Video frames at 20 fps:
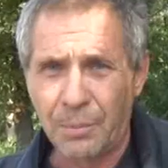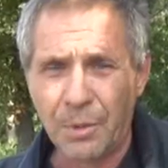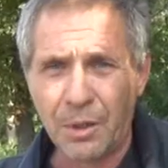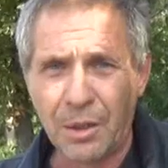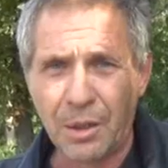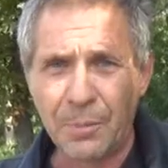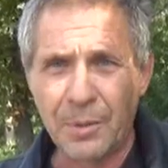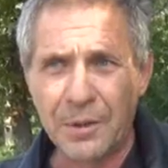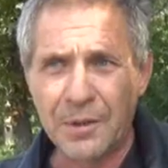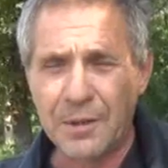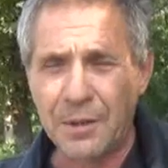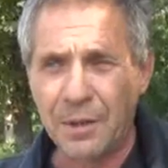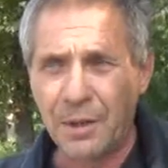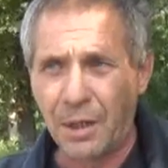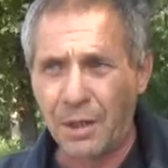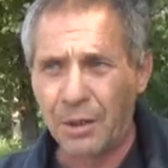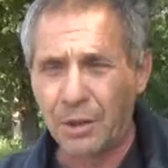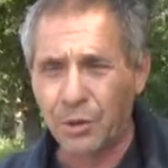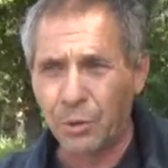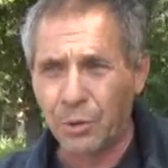мы
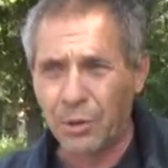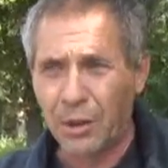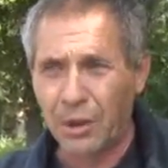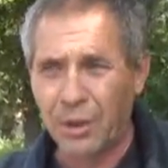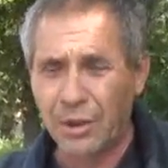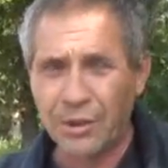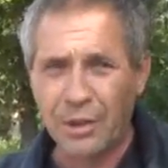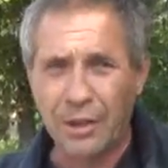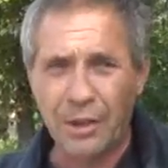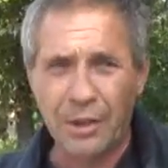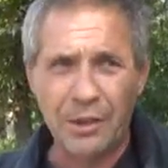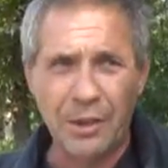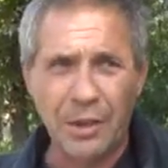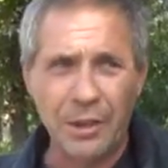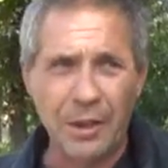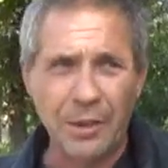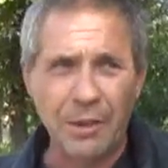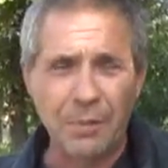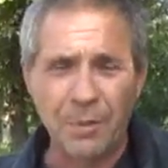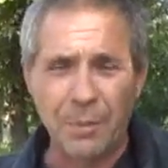объясняли, что каждое
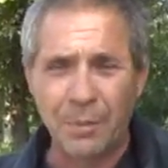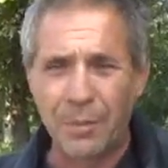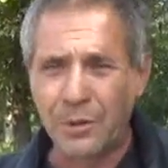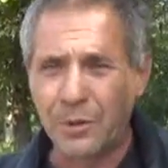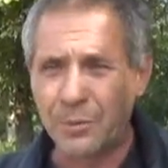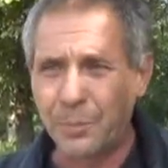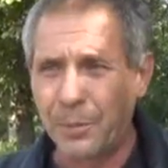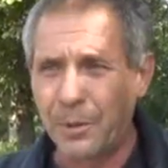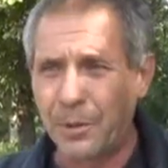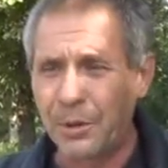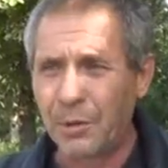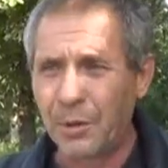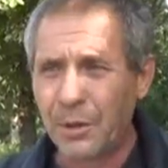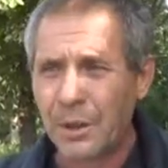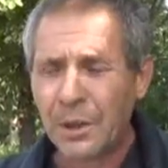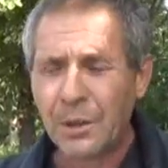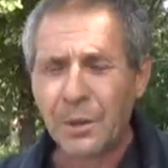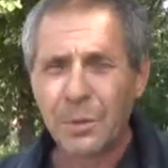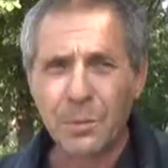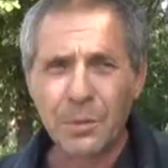дерево мы спили,
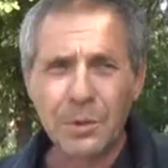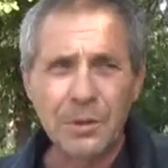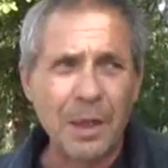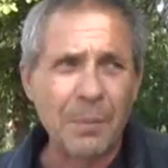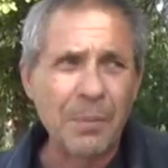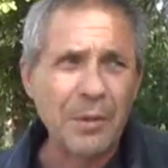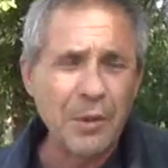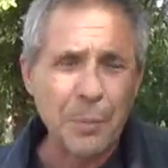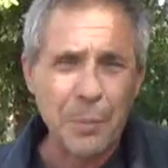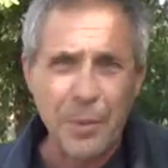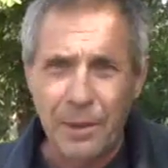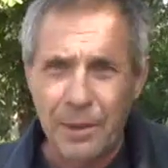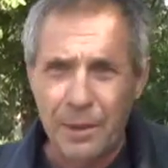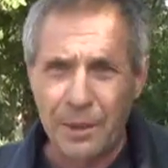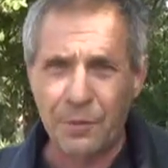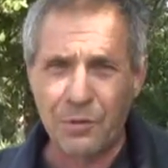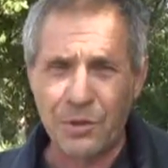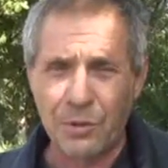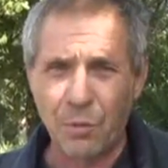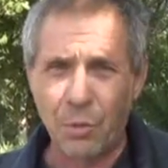да мы
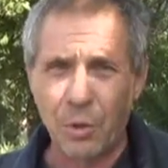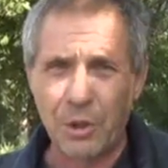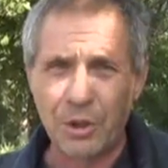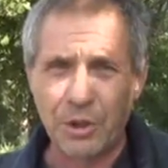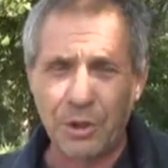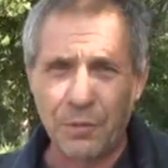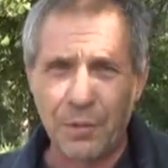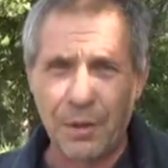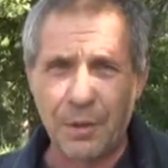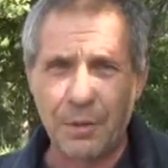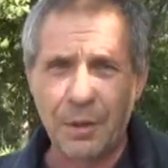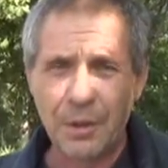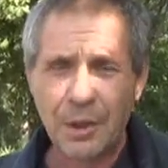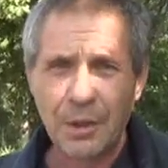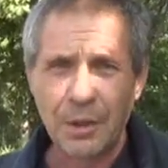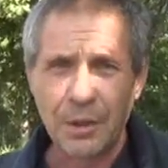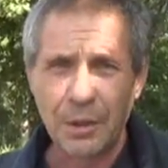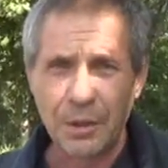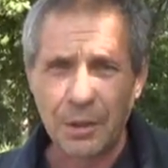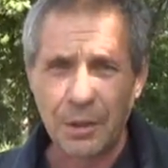спилили всего лишь две,
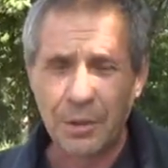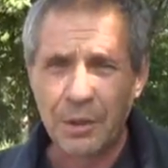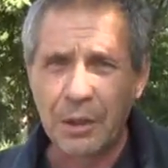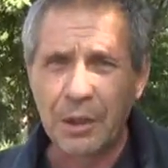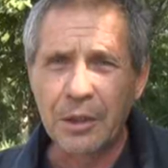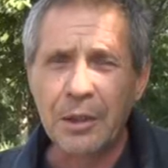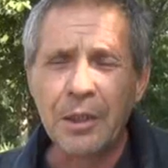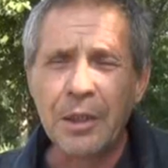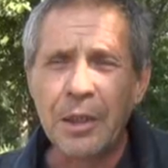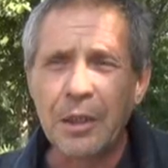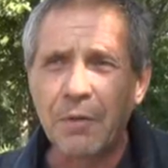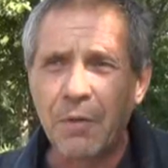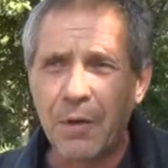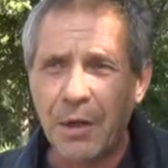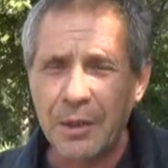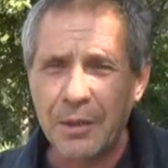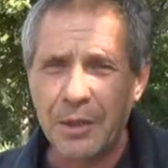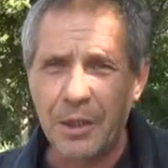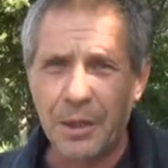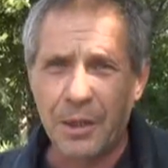э, не, не
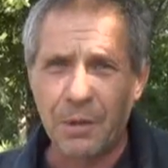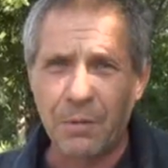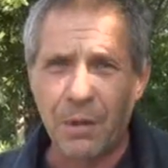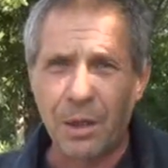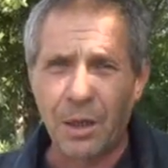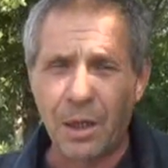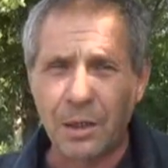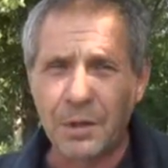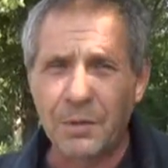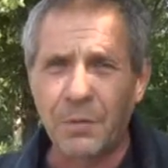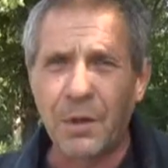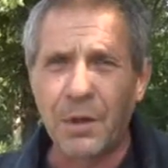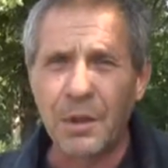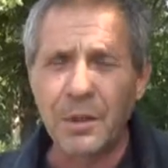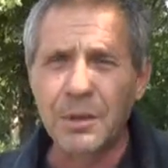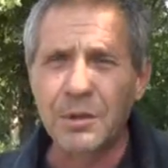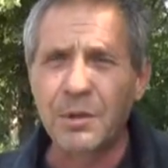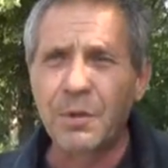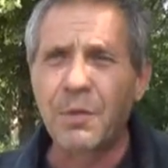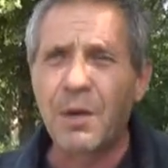два дерева, а два,
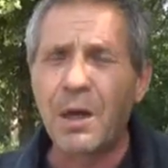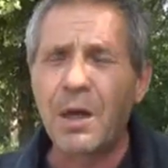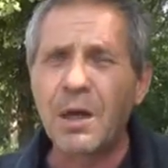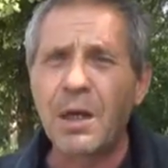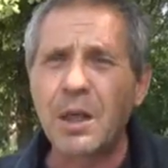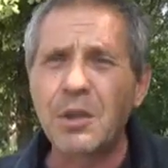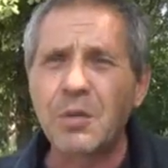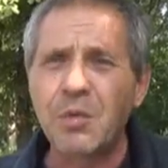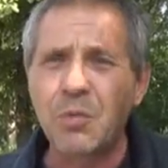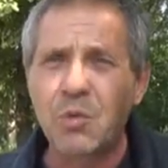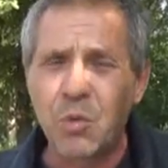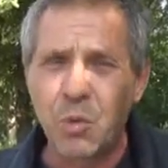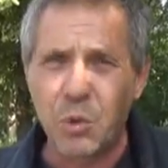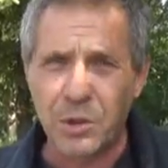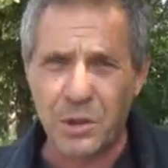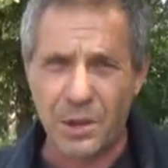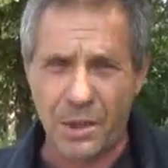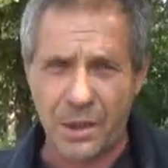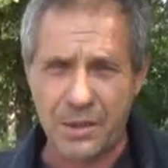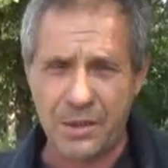два
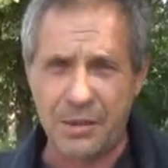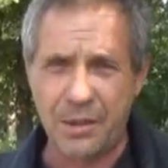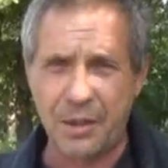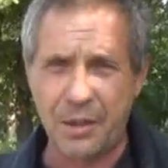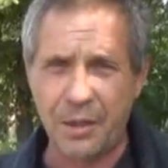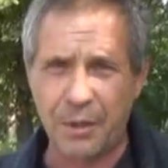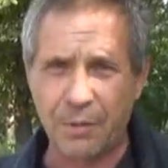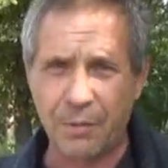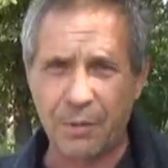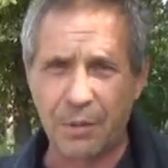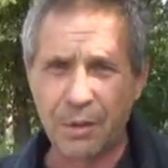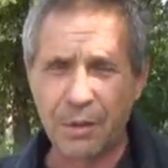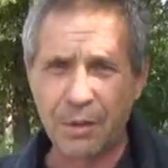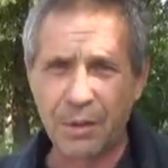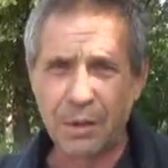отвода от дерева.